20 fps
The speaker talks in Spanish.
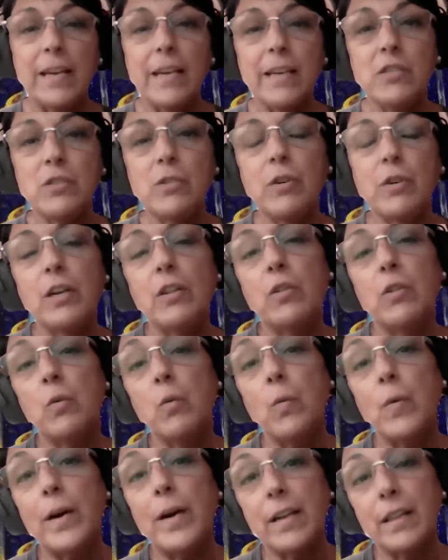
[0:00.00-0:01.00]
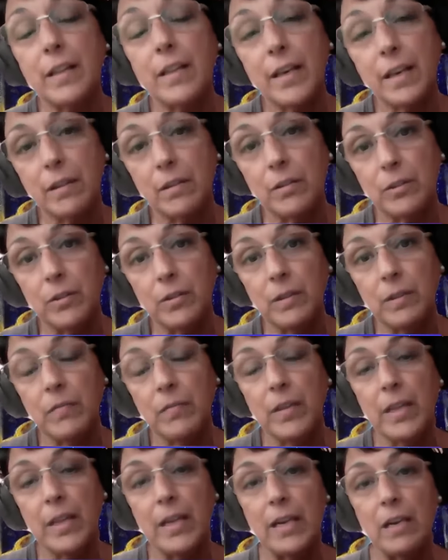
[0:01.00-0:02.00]
Eso quedó guardado
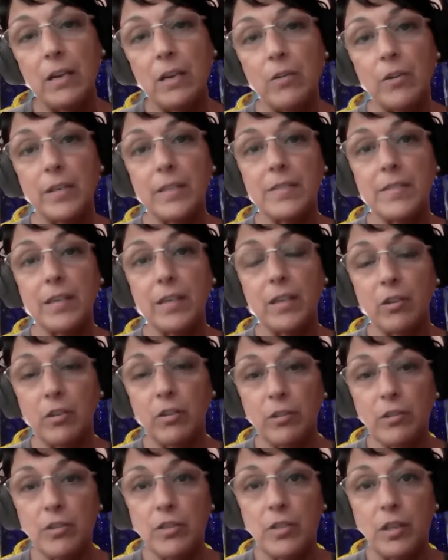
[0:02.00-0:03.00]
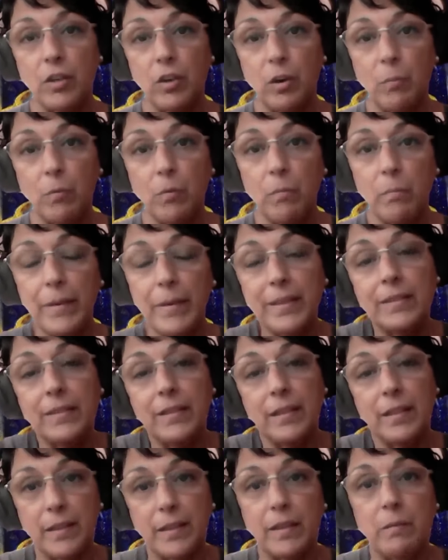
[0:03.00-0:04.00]
en lo que se conoce
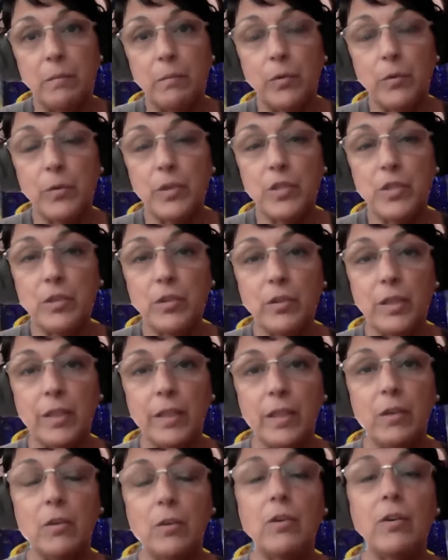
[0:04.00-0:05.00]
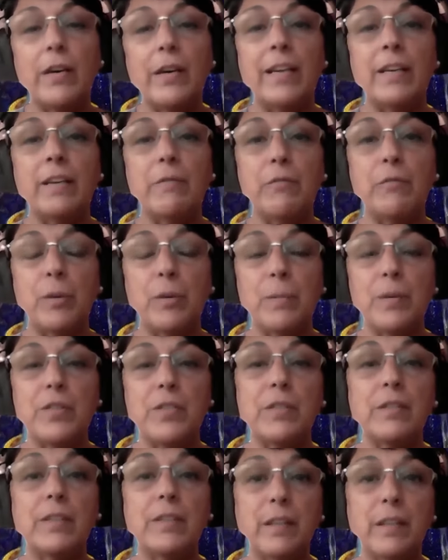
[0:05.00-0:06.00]
comúnmente desde el mundo esotérico en
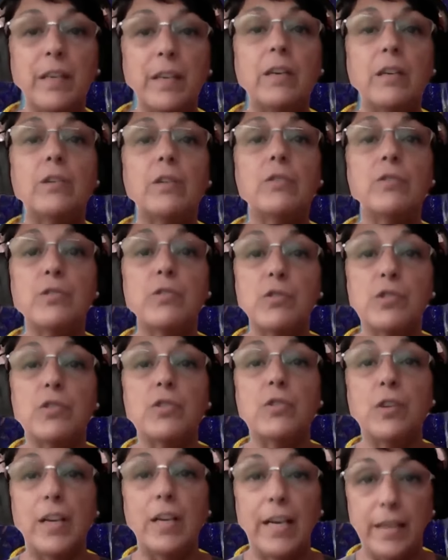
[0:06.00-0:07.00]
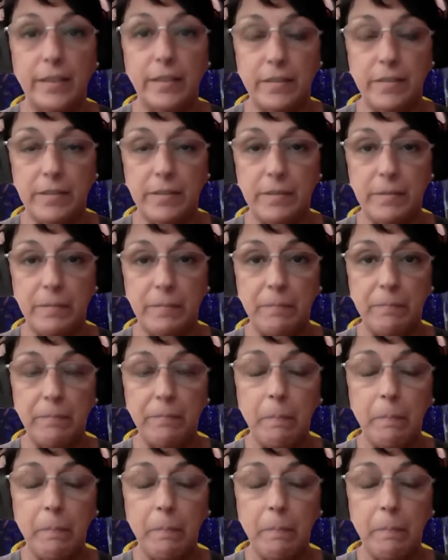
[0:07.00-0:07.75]
información de discos solares.